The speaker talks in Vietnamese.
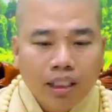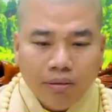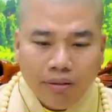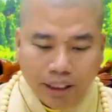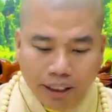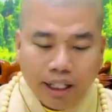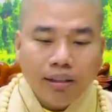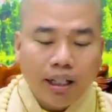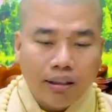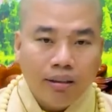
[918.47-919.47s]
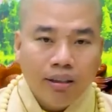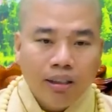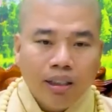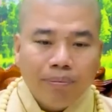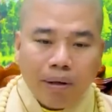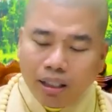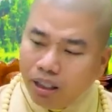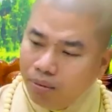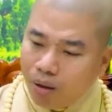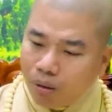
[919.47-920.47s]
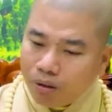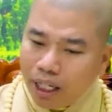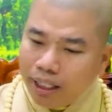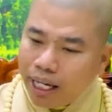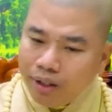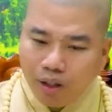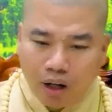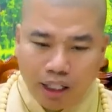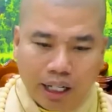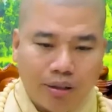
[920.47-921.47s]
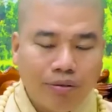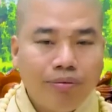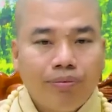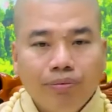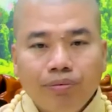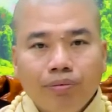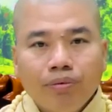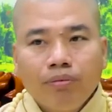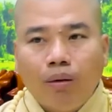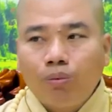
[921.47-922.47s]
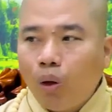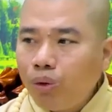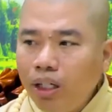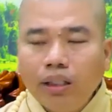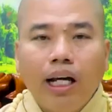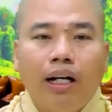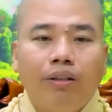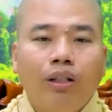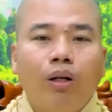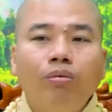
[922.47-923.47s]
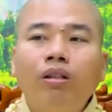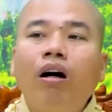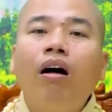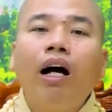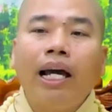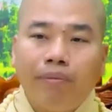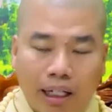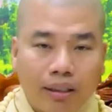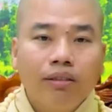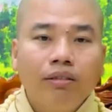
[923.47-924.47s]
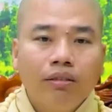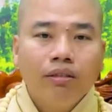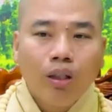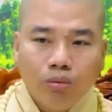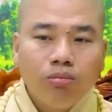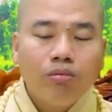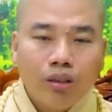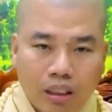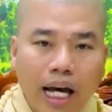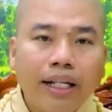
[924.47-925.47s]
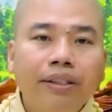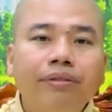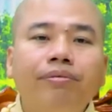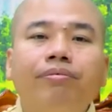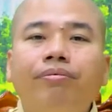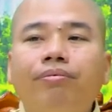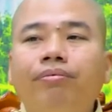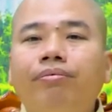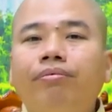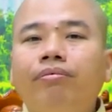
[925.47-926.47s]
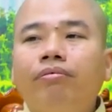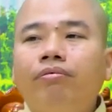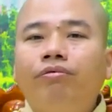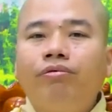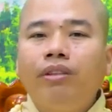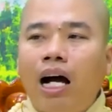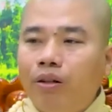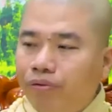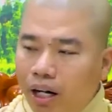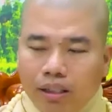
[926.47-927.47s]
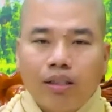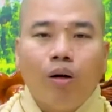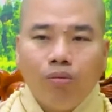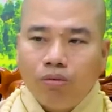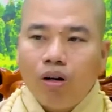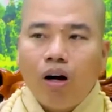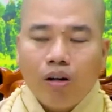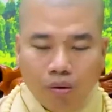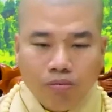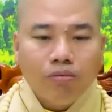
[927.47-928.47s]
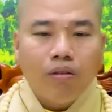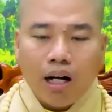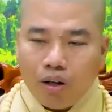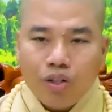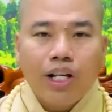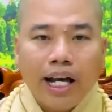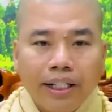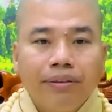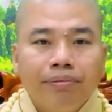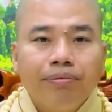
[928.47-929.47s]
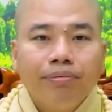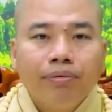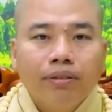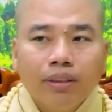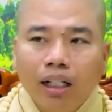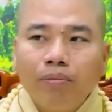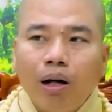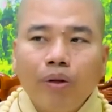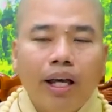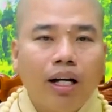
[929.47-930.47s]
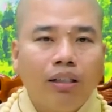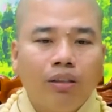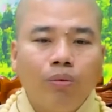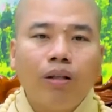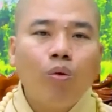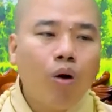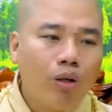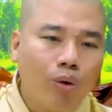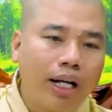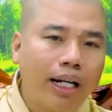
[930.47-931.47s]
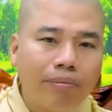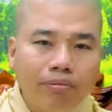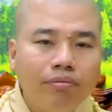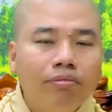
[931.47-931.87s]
nên quý vị nhớ rằng bất cứ một cái vai trò nào một tổ chức nào nó cũng có hai mặt đúng sai đạo phật cũng có đúng và có sai đừng bao giờ chúng ta quơ đủ cả năm